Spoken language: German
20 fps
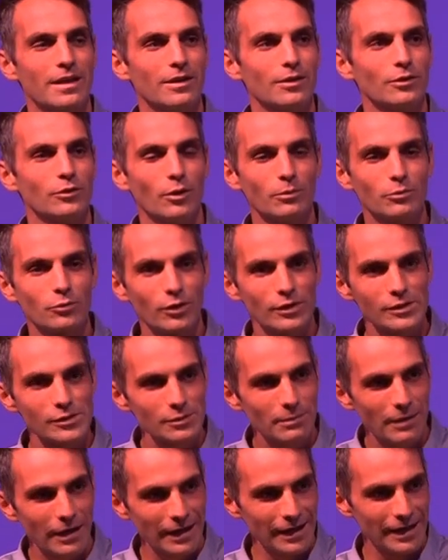und ob du heute
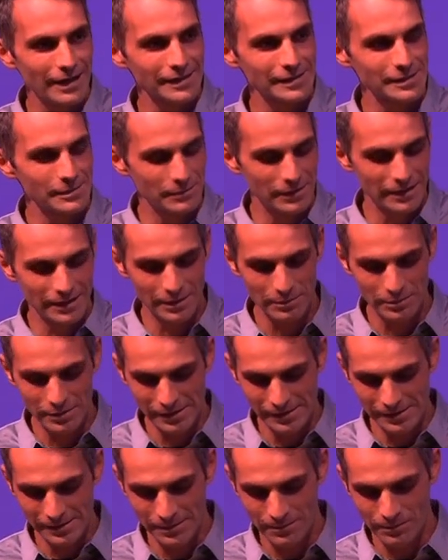zum allerersten Mal hier
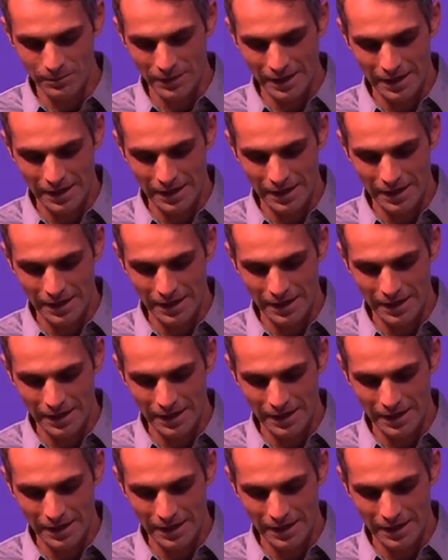bist,